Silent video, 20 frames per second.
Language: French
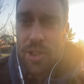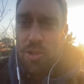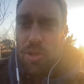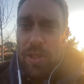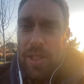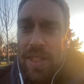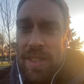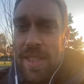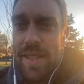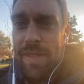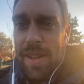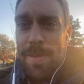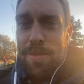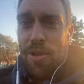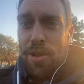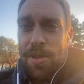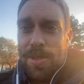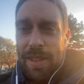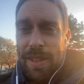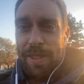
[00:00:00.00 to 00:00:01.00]
joli, c'est
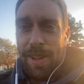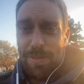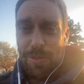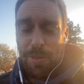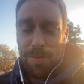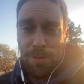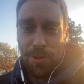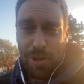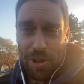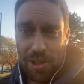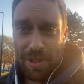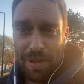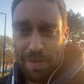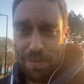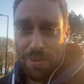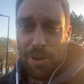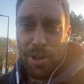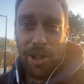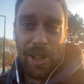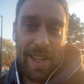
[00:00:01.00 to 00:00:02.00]
vraiment, vraiment
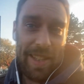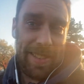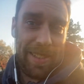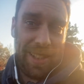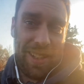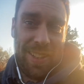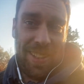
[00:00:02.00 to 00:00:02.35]
bucolesque.